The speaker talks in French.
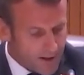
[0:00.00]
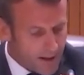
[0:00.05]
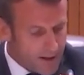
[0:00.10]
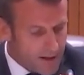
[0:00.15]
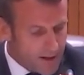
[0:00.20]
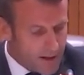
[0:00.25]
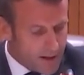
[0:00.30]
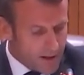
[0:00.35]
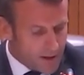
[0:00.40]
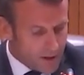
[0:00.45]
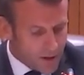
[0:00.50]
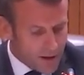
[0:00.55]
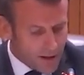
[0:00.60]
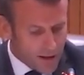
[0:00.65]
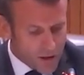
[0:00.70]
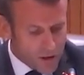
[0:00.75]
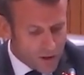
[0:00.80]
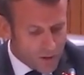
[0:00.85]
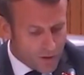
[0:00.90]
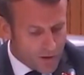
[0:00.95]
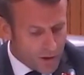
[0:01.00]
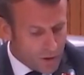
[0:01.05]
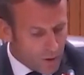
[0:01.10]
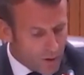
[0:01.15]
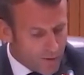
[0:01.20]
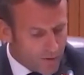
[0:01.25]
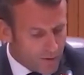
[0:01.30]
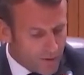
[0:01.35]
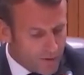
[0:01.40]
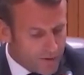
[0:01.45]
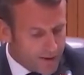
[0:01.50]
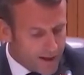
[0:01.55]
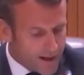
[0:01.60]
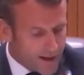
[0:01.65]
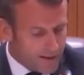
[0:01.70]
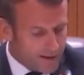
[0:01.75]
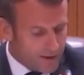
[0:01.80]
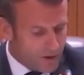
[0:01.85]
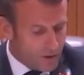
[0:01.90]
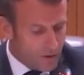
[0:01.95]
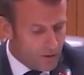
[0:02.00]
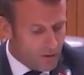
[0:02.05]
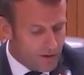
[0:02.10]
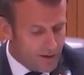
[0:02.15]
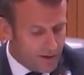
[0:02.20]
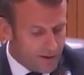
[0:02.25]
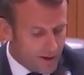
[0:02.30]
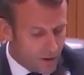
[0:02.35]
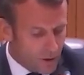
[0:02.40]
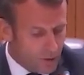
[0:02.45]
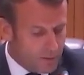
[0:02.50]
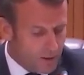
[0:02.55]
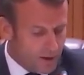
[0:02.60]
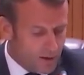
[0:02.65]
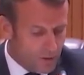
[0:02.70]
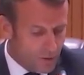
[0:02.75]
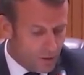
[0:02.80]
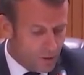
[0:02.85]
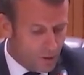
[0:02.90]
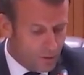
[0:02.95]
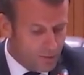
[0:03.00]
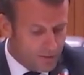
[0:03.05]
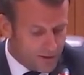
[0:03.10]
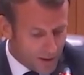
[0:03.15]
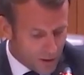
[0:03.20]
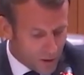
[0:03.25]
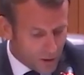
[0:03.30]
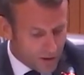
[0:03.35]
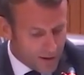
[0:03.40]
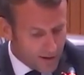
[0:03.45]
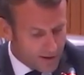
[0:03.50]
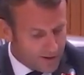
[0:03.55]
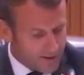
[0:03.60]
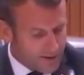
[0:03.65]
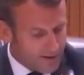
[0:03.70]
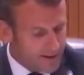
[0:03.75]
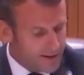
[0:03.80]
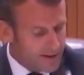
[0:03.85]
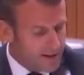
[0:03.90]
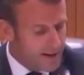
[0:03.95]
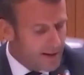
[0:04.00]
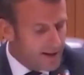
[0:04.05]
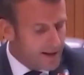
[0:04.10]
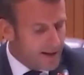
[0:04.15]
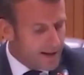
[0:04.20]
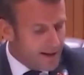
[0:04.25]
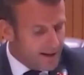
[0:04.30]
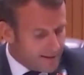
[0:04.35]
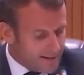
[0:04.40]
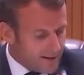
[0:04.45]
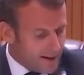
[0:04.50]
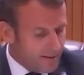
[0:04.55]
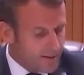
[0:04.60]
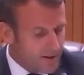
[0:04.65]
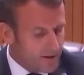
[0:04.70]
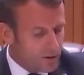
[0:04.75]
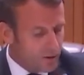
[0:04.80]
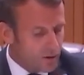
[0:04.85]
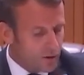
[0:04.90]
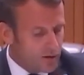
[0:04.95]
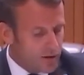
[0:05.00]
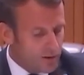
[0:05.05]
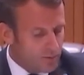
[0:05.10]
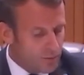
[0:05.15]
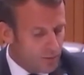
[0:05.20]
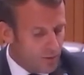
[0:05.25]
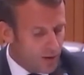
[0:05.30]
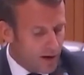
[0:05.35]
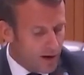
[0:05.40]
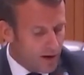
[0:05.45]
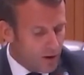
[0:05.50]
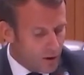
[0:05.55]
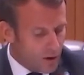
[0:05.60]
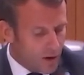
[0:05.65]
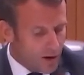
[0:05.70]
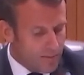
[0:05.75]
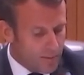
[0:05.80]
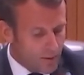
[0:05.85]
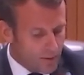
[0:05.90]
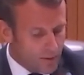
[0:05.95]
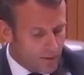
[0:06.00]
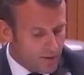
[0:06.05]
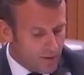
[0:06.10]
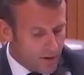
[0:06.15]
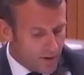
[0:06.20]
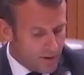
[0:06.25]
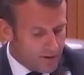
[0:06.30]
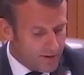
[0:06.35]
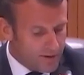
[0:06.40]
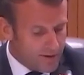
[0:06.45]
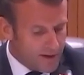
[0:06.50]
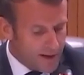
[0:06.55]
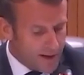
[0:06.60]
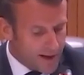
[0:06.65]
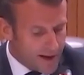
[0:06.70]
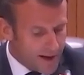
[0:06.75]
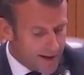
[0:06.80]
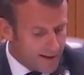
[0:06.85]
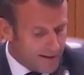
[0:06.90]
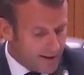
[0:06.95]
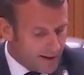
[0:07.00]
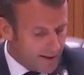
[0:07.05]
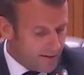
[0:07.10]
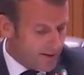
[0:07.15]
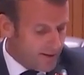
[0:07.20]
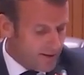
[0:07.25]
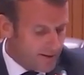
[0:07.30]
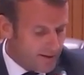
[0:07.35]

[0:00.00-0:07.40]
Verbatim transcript: Dans la région des trois frontières, des zones ont été reprises aux groupes terroristes, les armées se redéploient, le rapport de force a été inversé.